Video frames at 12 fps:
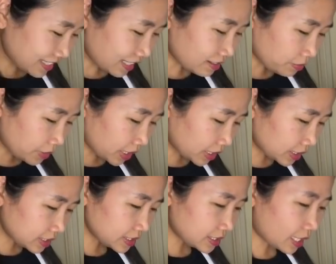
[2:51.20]
เสร็จแล้วแม่
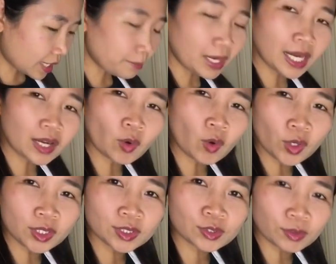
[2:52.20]
ก็คือจะมาค
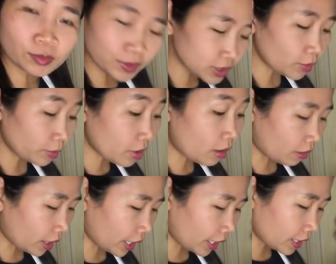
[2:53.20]
นส่วนผสมข
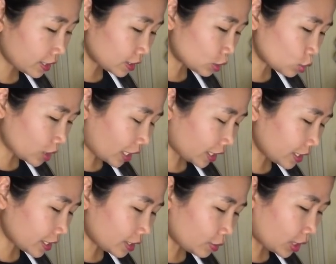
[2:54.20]
องแห้ง ทุกอย่าง
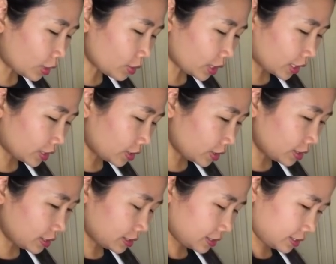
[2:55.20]
ให้เขาเข้ากันเนาะ